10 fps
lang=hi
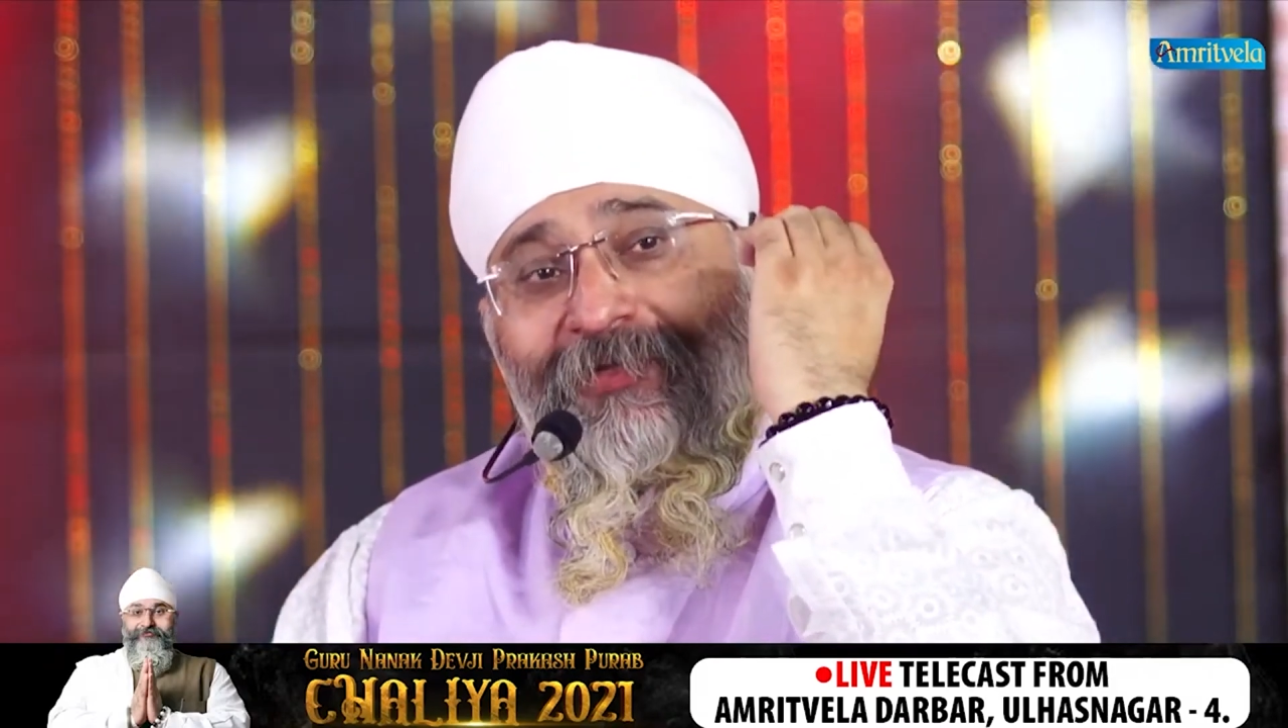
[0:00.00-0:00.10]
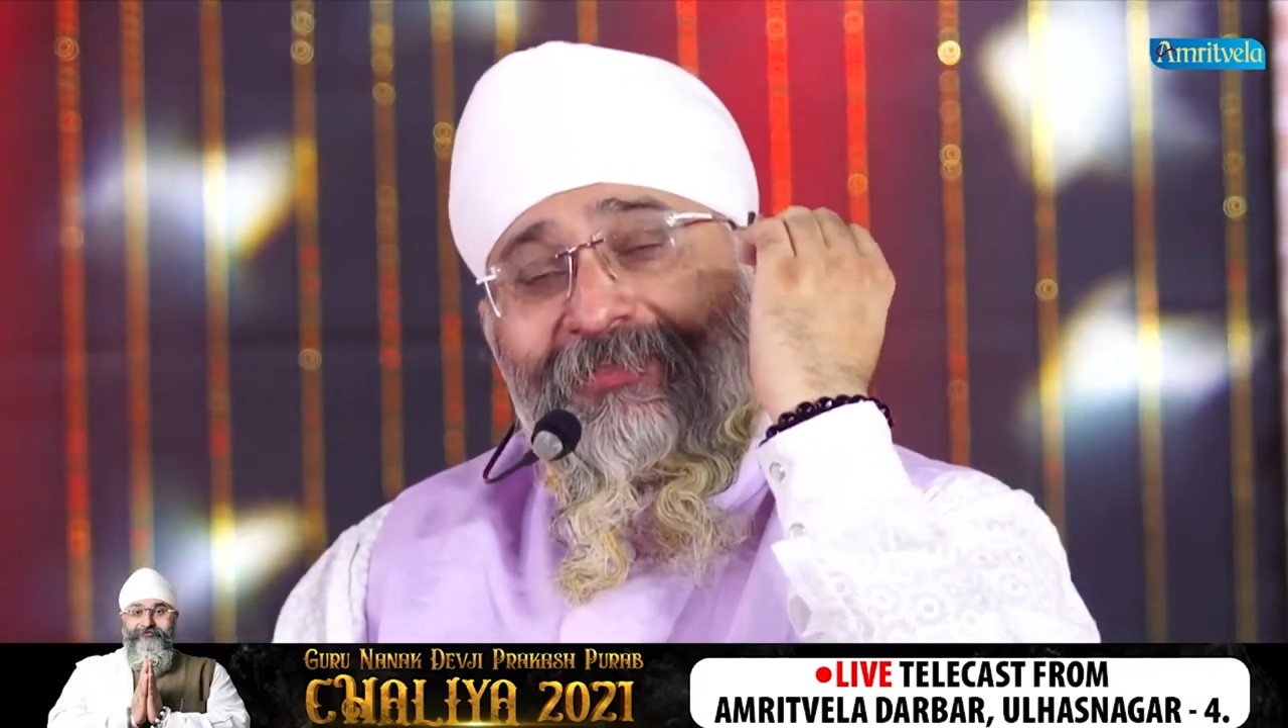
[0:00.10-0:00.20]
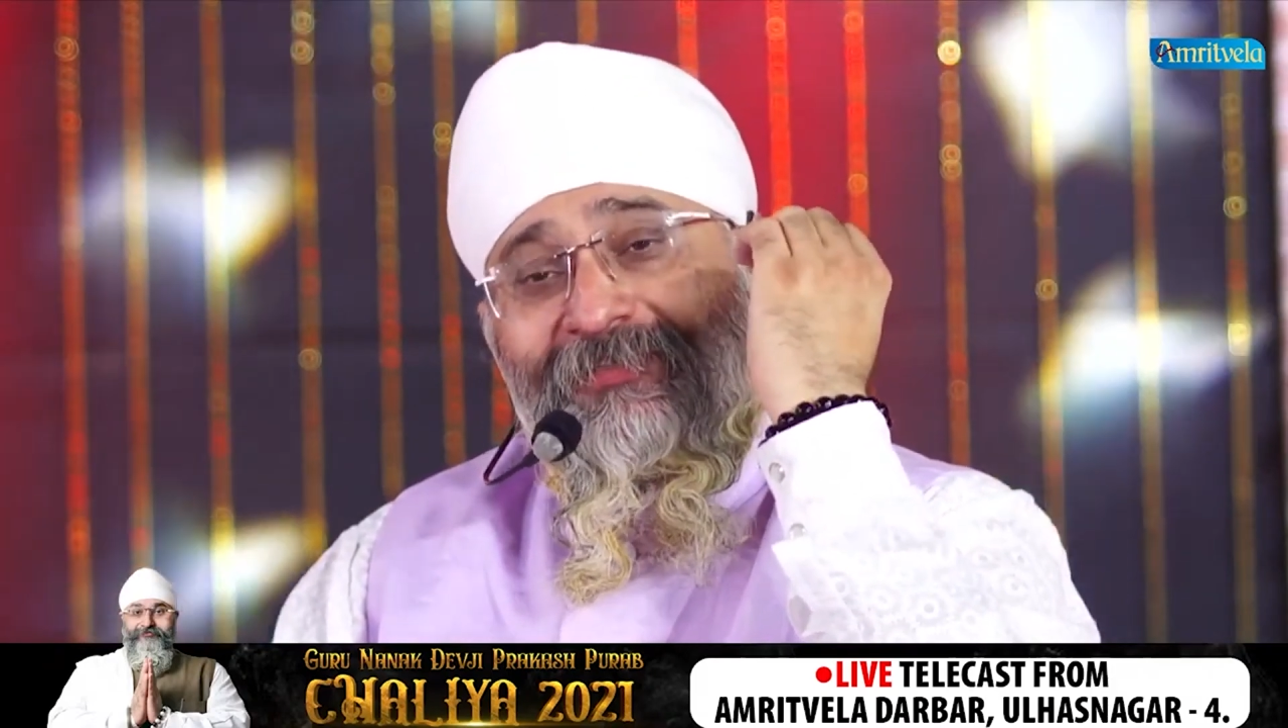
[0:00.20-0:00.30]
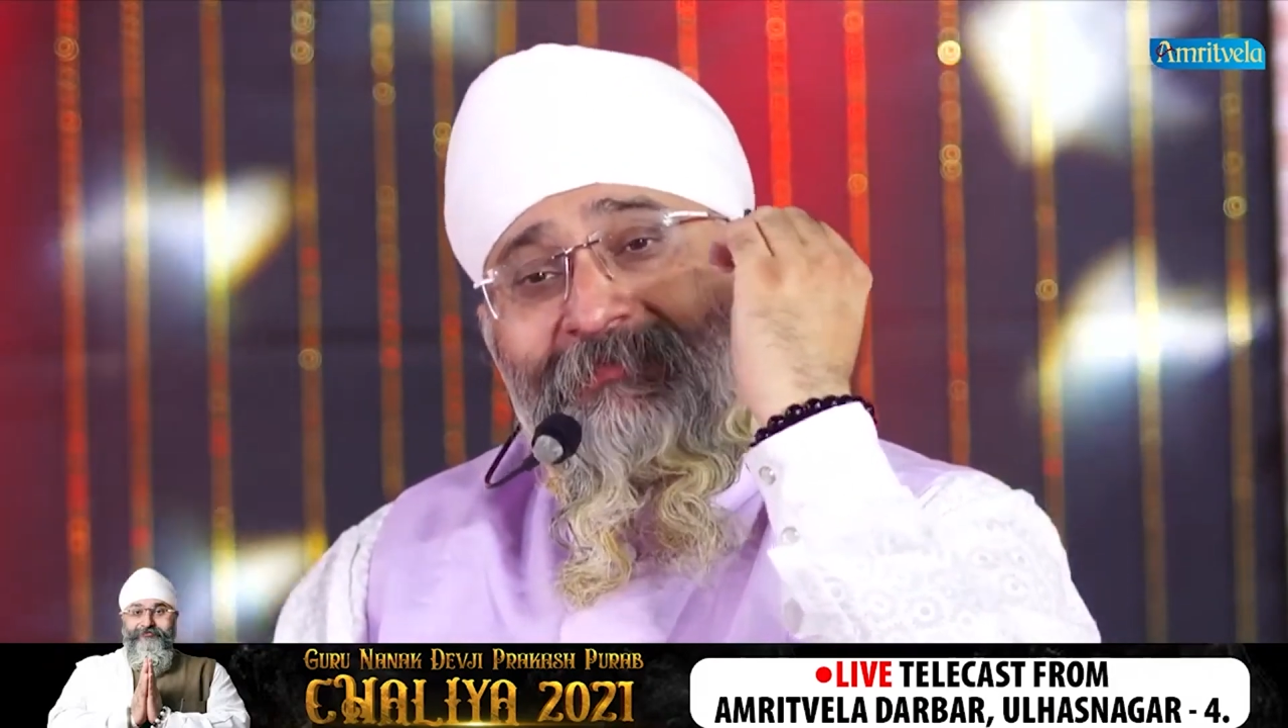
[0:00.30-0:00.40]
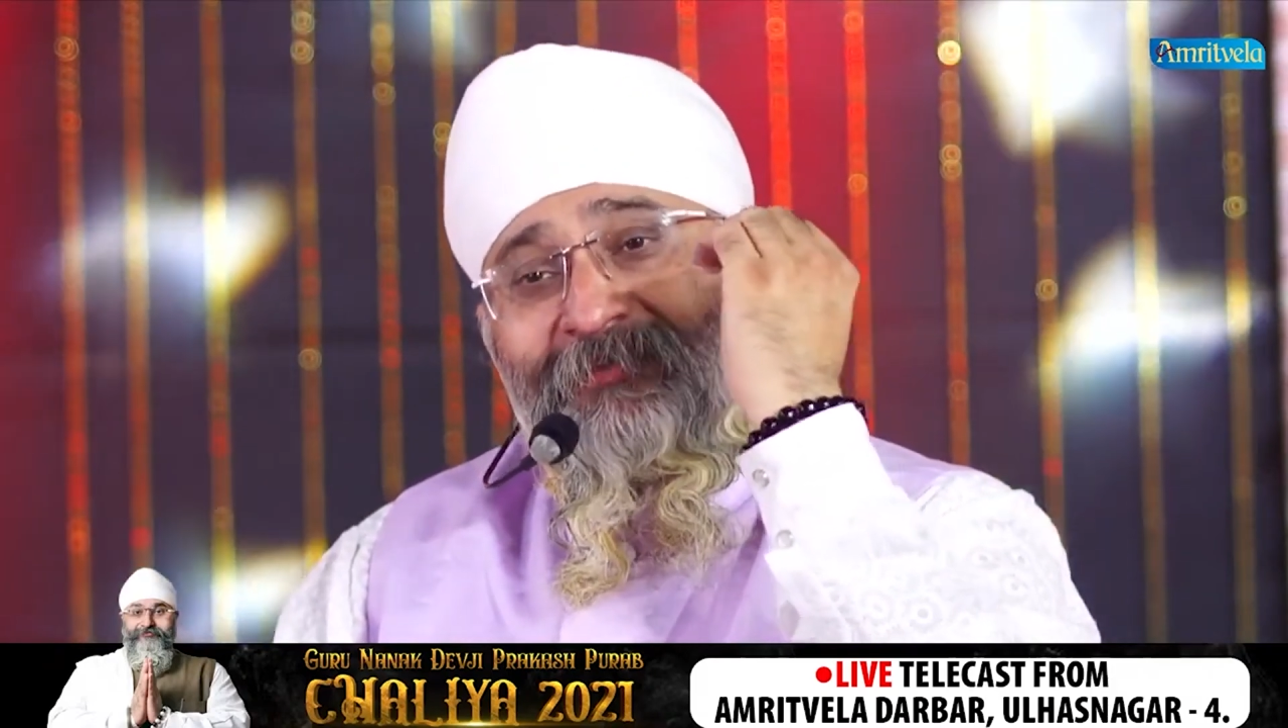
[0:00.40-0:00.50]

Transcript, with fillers: रजा में